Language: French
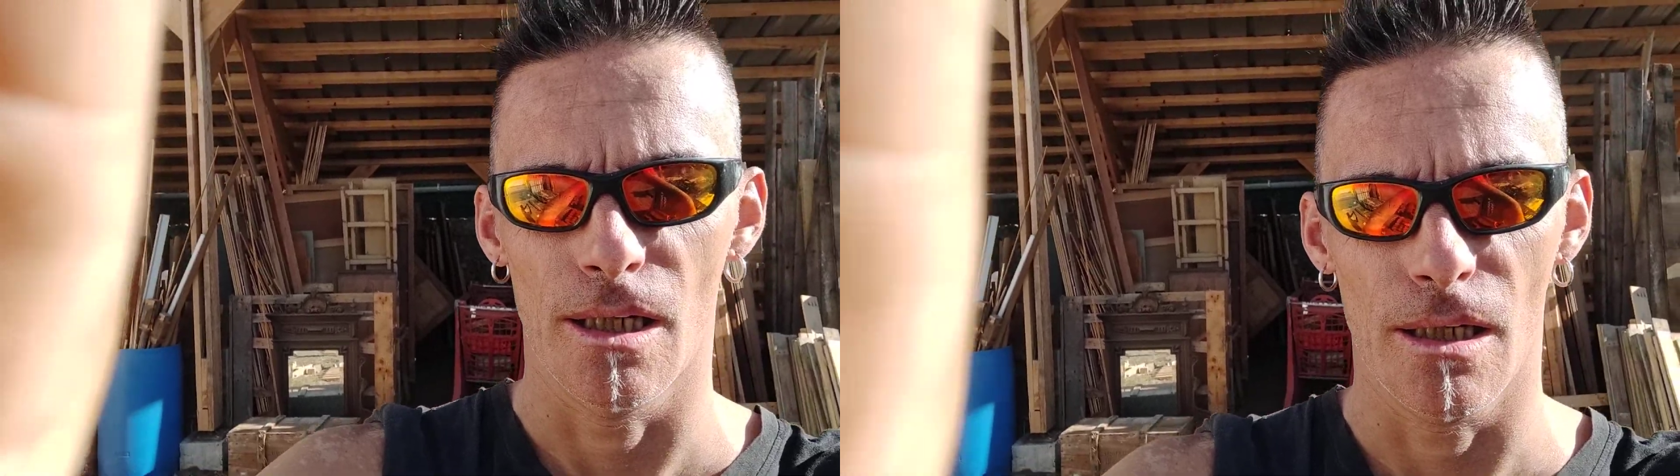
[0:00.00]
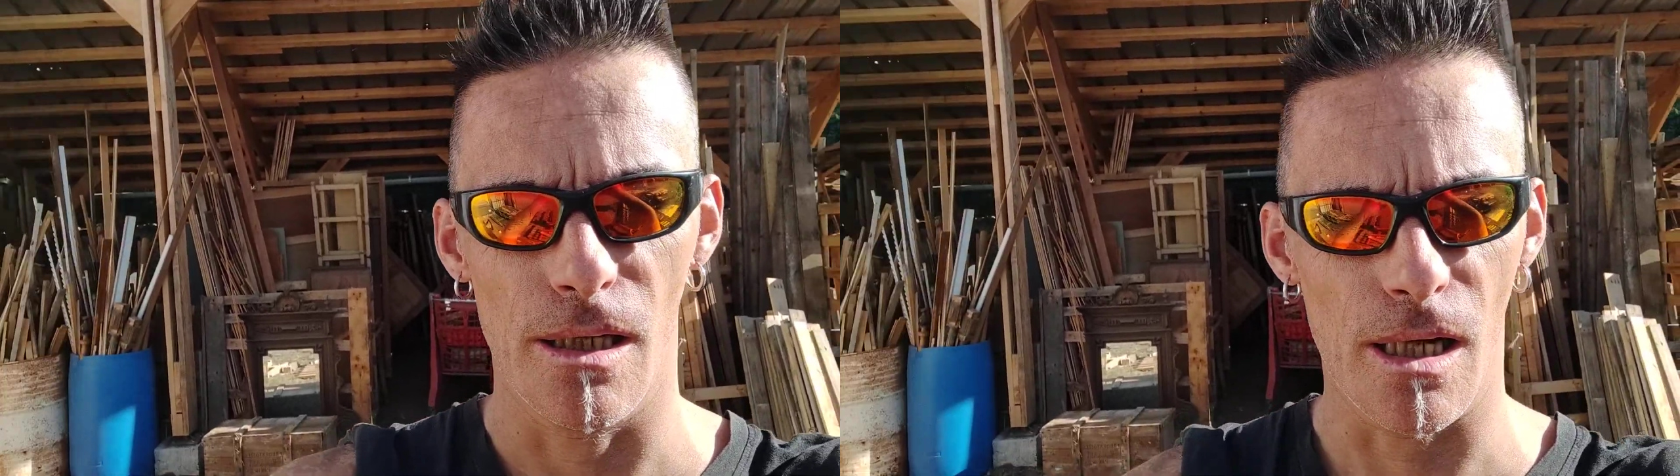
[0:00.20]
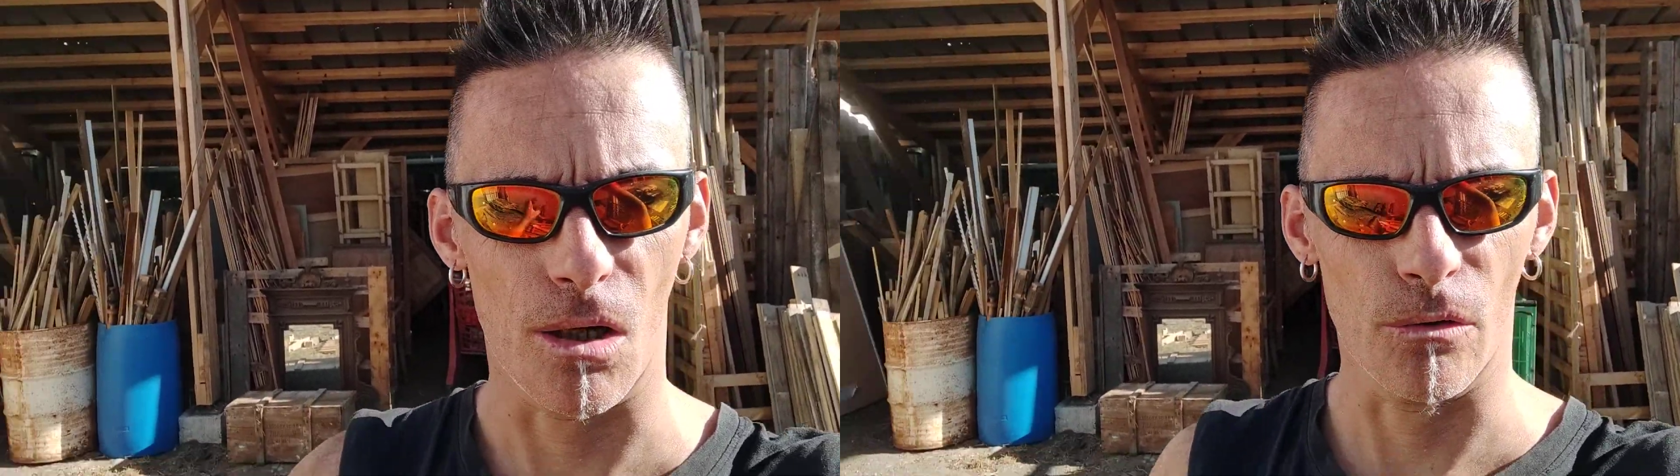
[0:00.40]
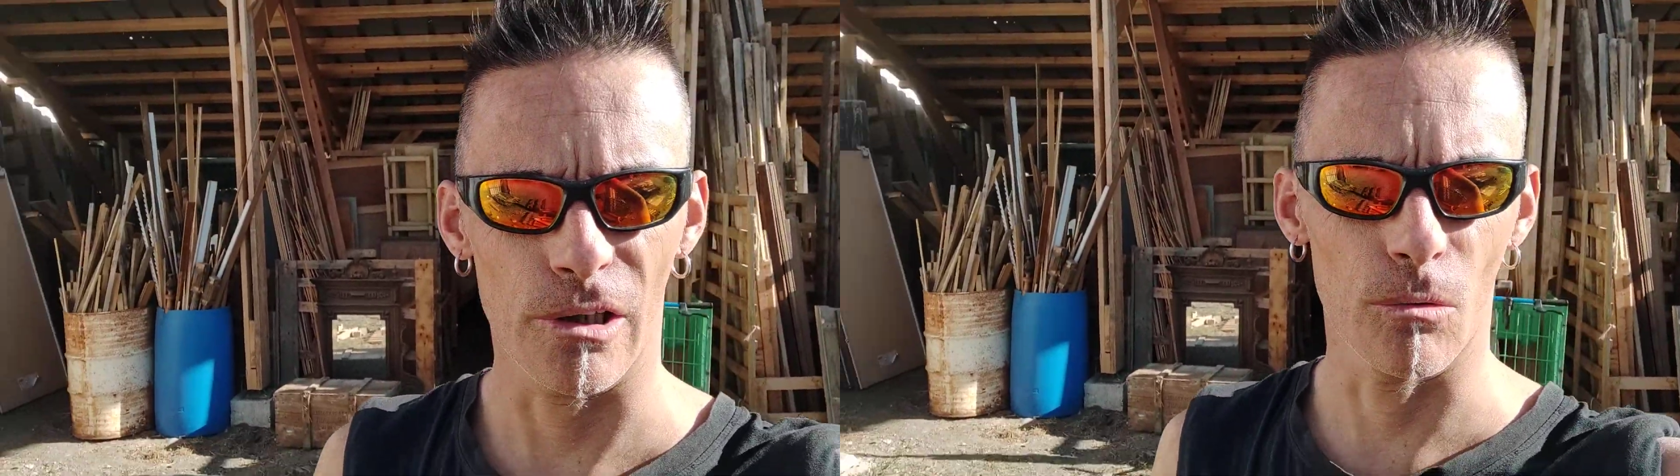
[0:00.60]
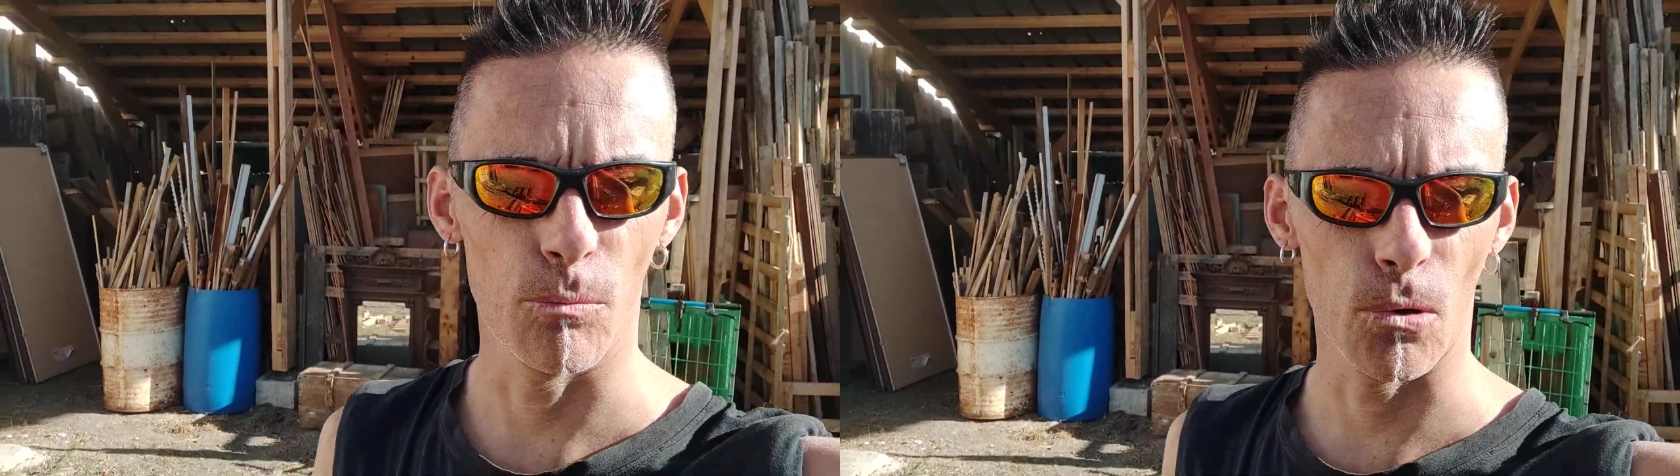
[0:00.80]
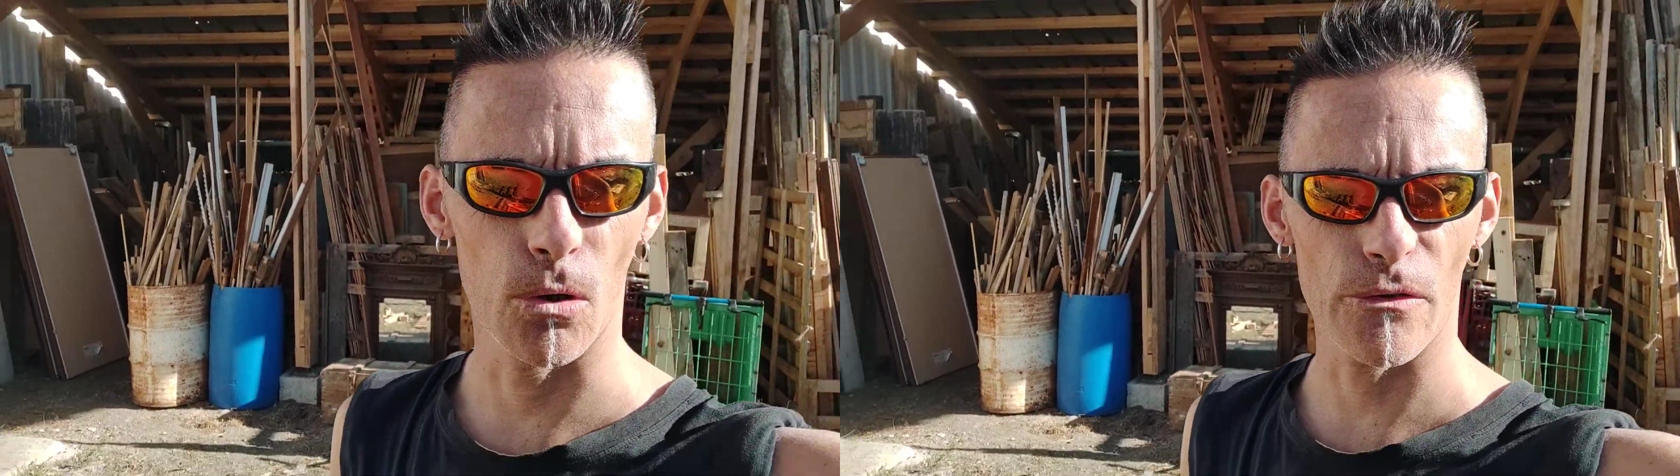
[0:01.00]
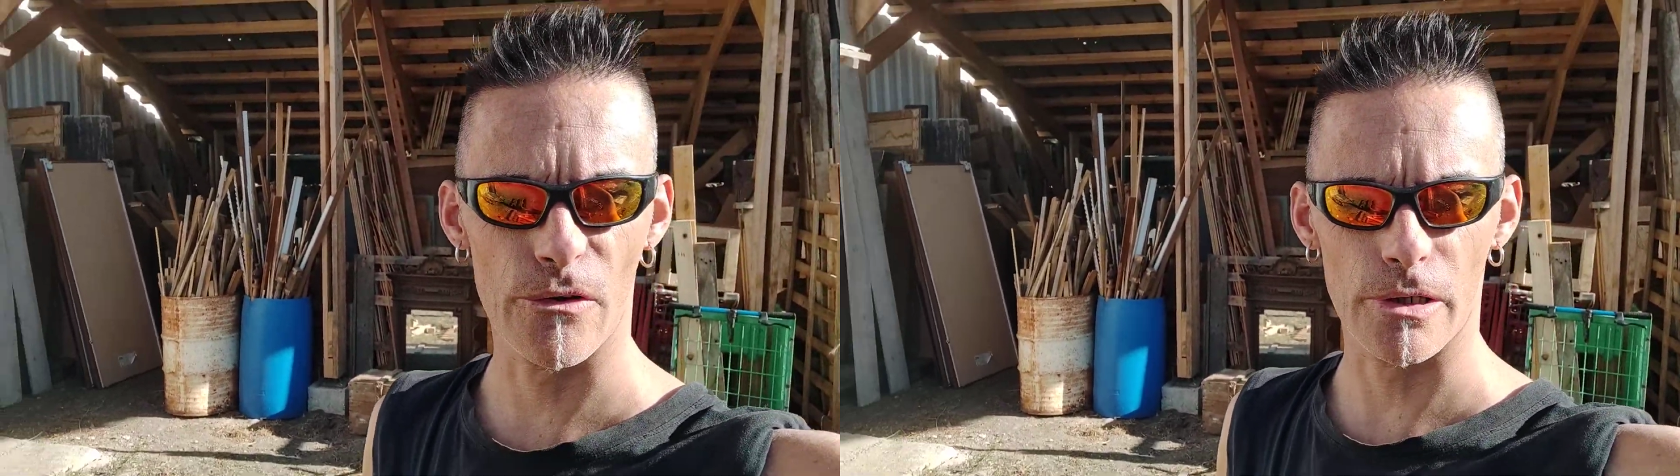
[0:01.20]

Là, on est en pause.